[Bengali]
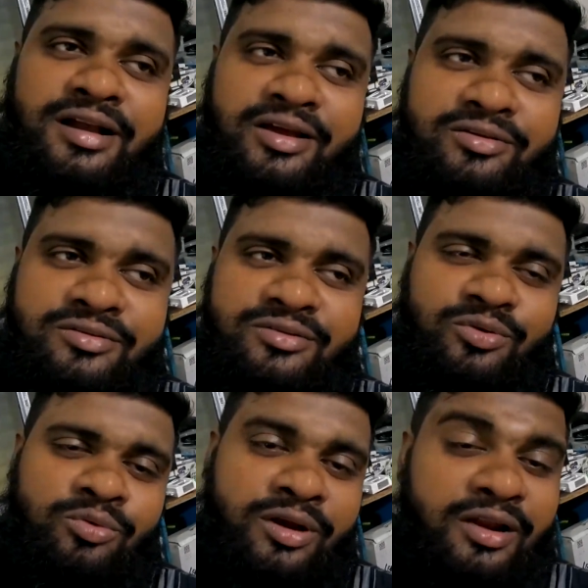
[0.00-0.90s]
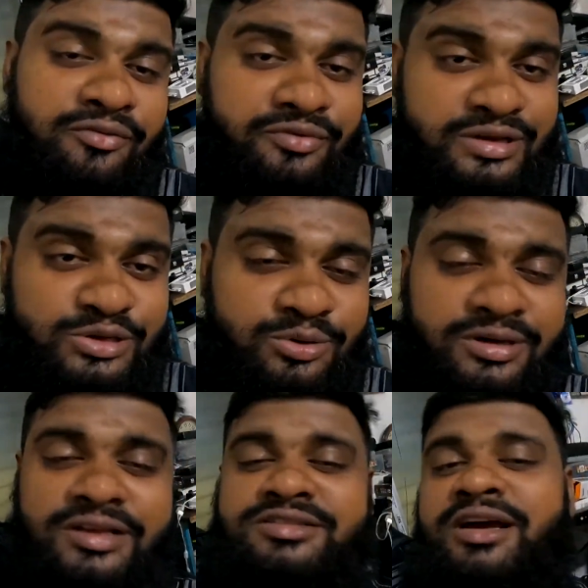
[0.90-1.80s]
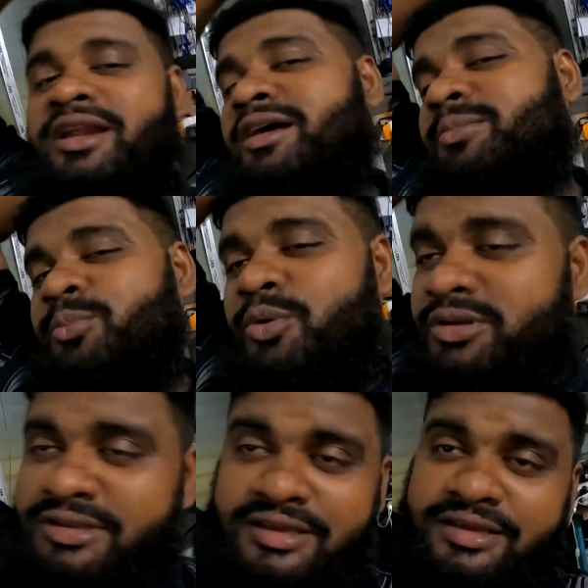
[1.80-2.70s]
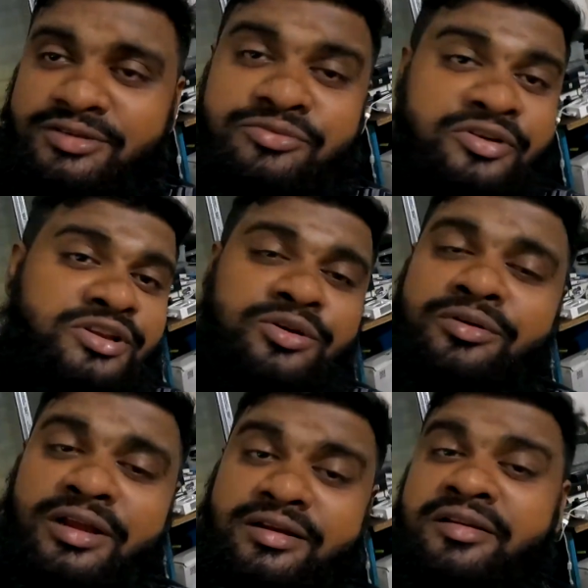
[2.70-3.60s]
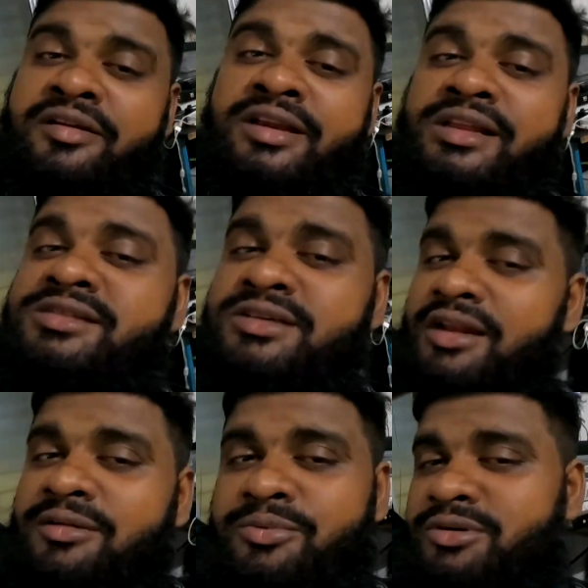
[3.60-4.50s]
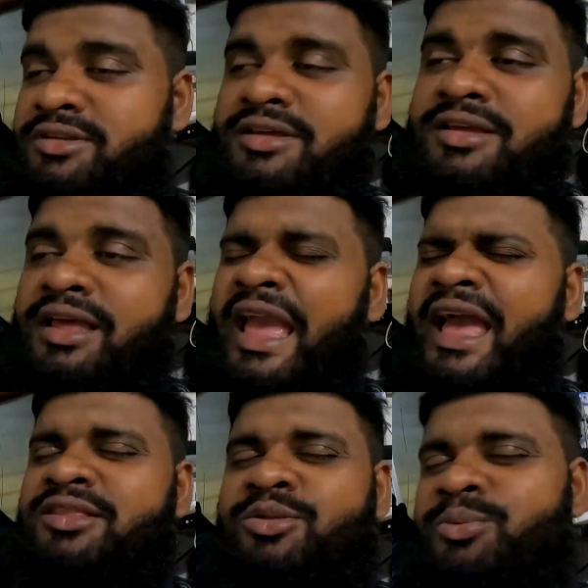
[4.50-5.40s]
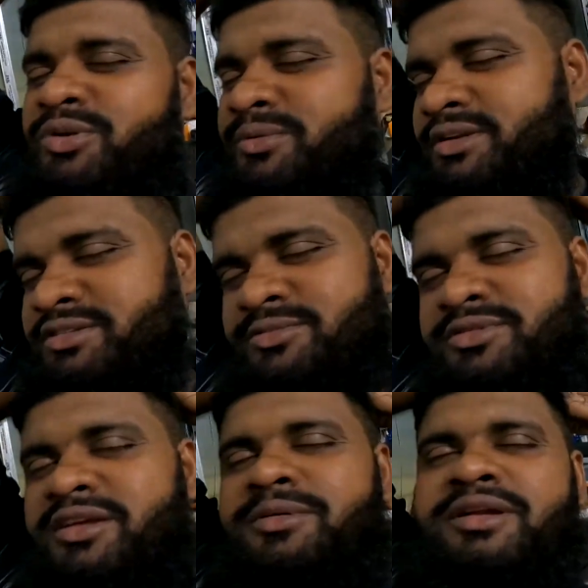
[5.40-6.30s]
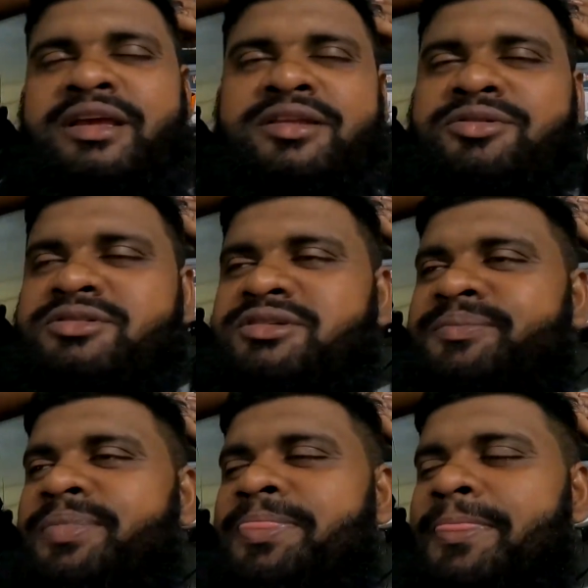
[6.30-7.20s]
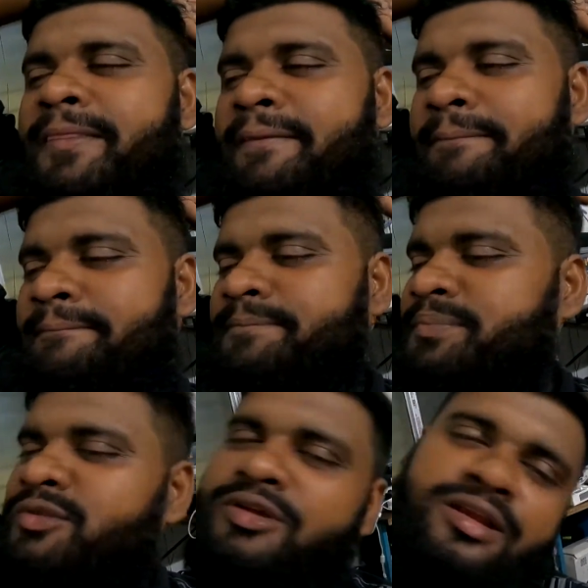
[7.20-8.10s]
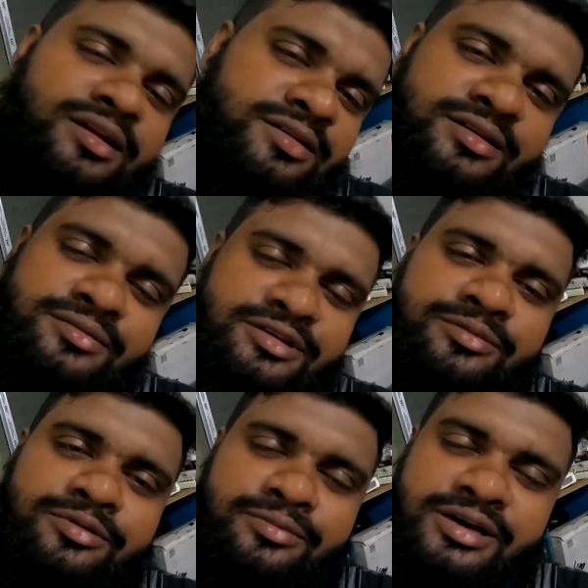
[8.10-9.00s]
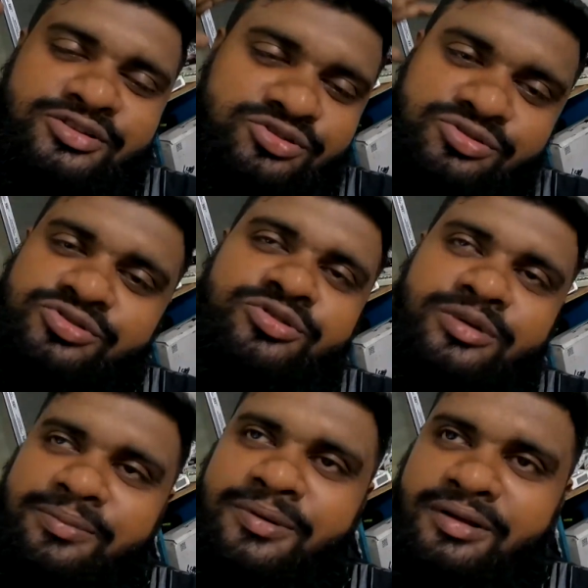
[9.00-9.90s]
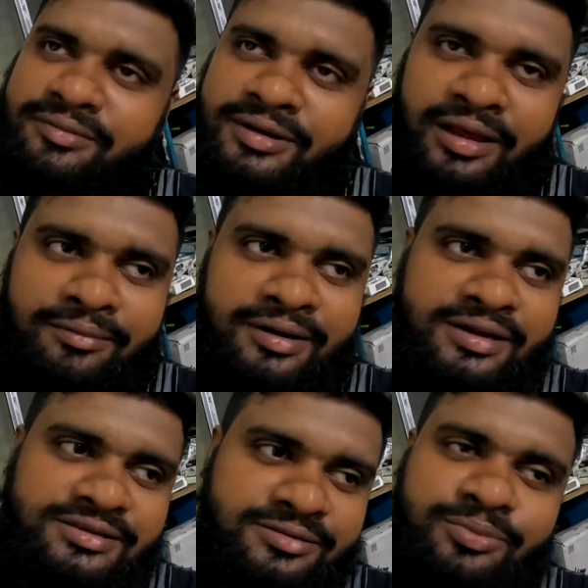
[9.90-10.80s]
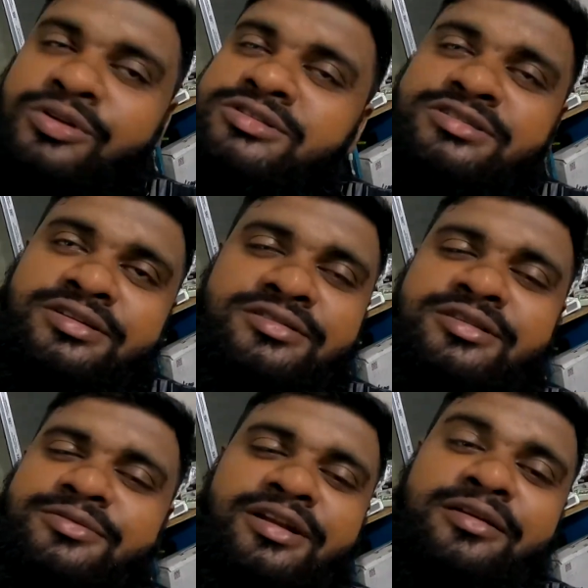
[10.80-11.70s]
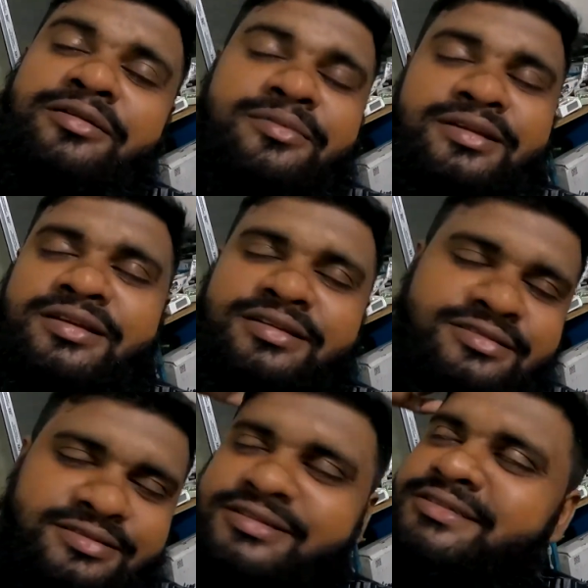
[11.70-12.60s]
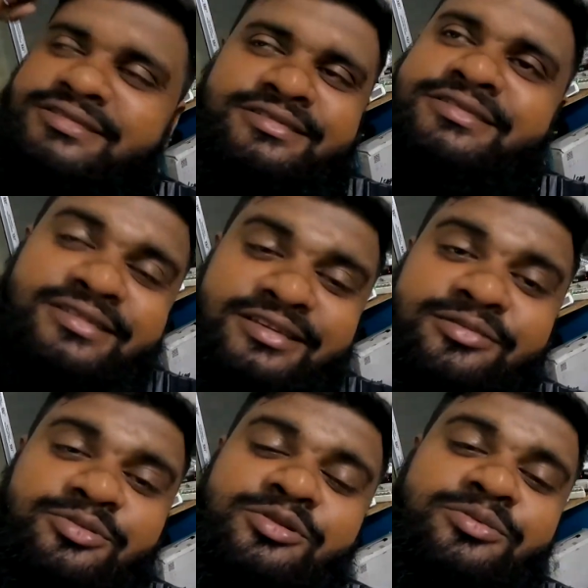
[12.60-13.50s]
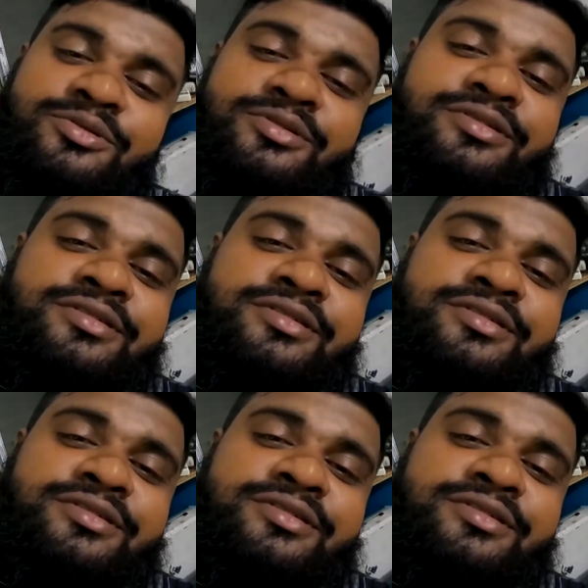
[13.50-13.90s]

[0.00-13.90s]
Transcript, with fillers: কারণ ওনার ভিডিওটা ছাড়ার পর থেকে ভিডিও না একটা রিল ছাড়ার পর থেকে এত পরিমাণে সাবস্ক্রাইবার গেন হয়েছে এটা একটা কি বলবো আশ্চর্য ব্যাপার মানে আমার কাছে পঞ্চাশ হাজার সাবস্ক্রাইবার মানে ইটস কি বলবো